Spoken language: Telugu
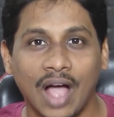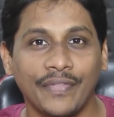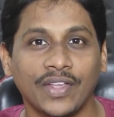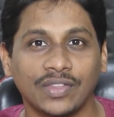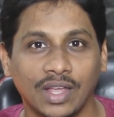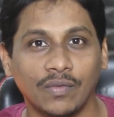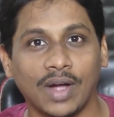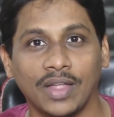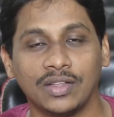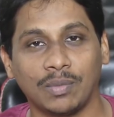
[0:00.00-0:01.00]
అంత సేఫ్
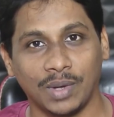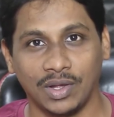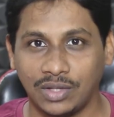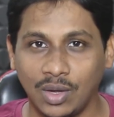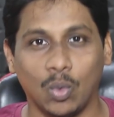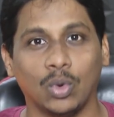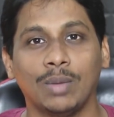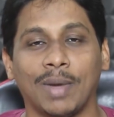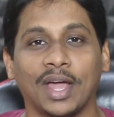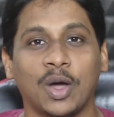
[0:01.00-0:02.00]
కాదని చెప్పేసి
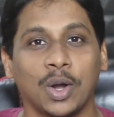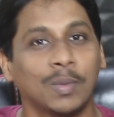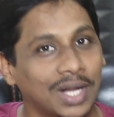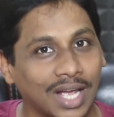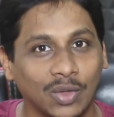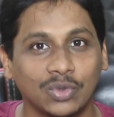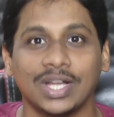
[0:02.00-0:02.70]
ఓన్లీ మన గవర్నమెంటే కాదు